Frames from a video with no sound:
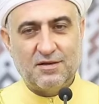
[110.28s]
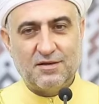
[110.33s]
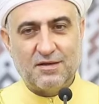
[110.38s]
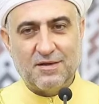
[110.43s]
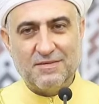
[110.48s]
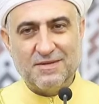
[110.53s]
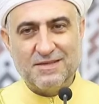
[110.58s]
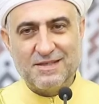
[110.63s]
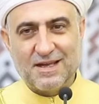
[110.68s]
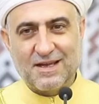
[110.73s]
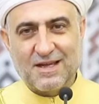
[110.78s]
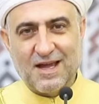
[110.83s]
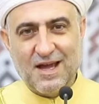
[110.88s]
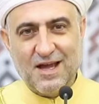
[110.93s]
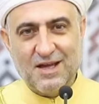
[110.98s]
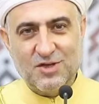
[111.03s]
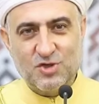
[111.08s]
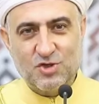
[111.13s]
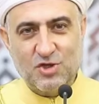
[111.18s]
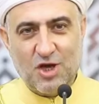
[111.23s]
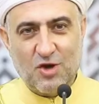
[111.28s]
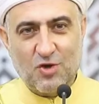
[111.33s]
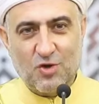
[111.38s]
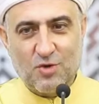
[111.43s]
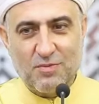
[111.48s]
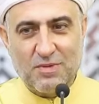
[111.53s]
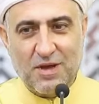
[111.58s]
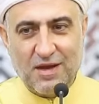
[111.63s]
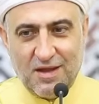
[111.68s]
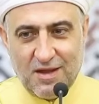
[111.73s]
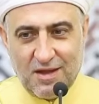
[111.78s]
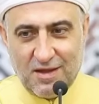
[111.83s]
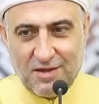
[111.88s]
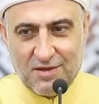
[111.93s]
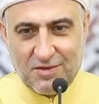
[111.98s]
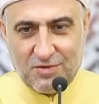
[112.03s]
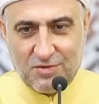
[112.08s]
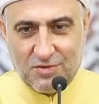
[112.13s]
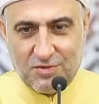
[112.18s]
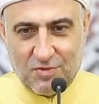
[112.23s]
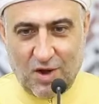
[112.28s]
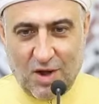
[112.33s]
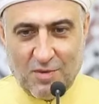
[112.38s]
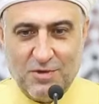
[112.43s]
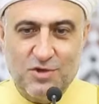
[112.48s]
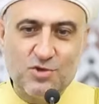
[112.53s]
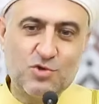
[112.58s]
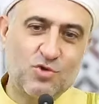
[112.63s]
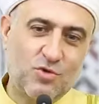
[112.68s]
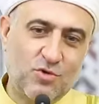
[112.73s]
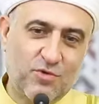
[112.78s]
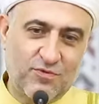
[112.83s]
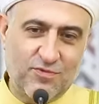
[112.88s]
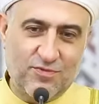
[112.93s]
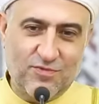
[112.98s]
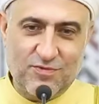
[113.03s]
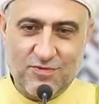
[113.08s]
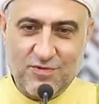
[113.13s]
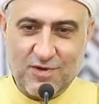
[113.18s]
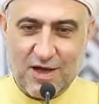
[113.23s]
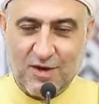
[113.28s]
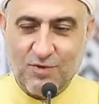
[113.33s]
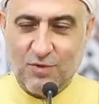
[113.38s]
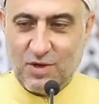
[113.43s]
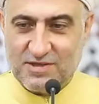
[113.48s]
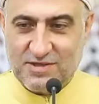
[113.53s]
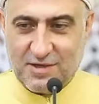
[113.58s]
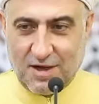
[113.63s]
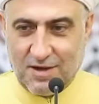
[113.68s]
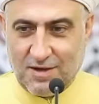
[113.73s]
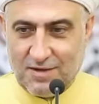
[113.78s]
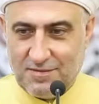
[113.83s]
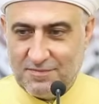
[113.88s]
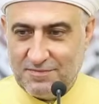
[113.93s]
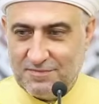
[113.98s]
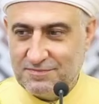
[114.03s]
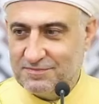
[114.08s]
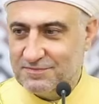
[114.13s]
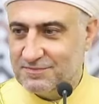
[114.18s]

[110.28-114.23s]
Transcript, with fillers: طيب إذا كان جاره مريض وعم ينزوف أنو أصعب